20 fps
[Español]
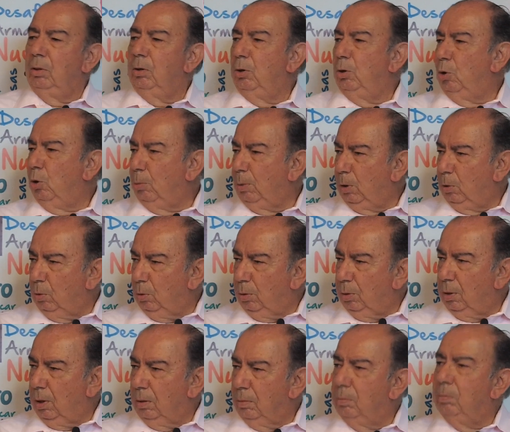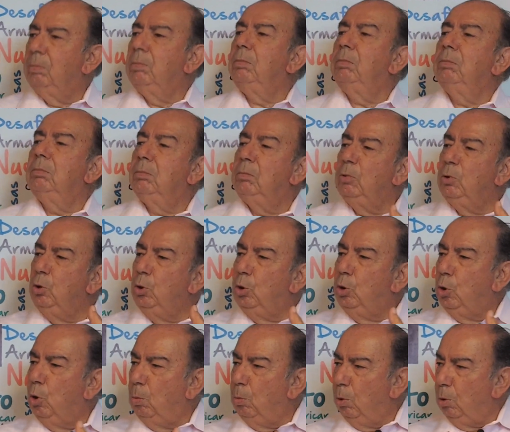No me gusta.
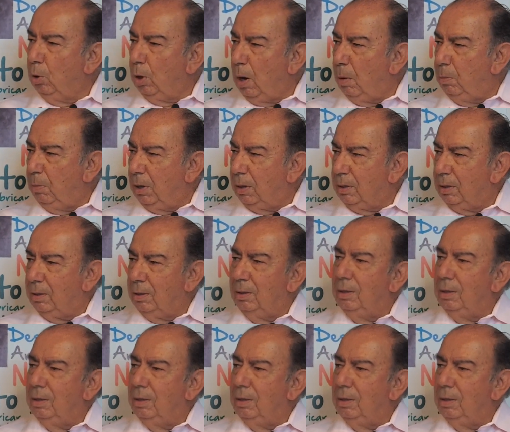¿Cómo lo cambias?